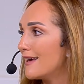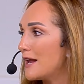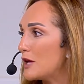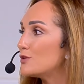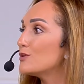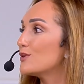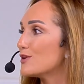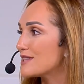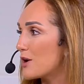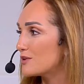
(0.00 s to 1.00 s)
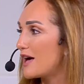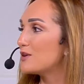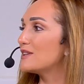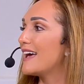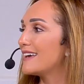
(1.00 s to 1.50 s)
انها تدرس او
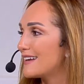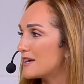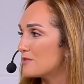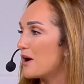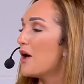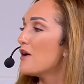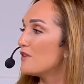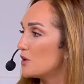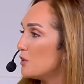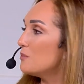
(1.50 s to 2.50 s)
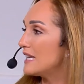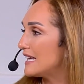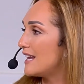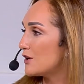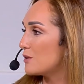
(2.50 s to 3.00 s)
تاخذ هاي الخبره فاليوم من
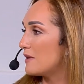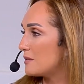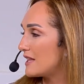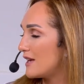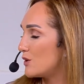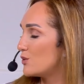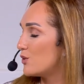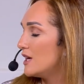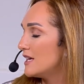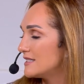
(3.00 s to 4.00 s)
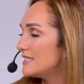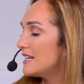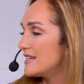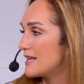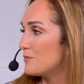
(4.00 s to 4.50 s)
خلالكم انا بتخيل انه كثير
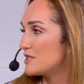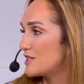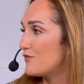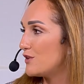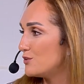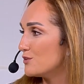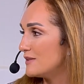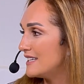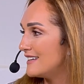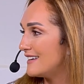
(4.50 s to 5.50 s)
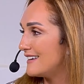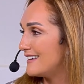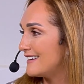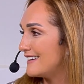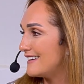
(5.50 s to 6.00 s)
ناس عم بيستفيدوا من
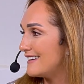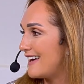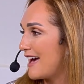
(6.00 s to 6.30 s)
آه،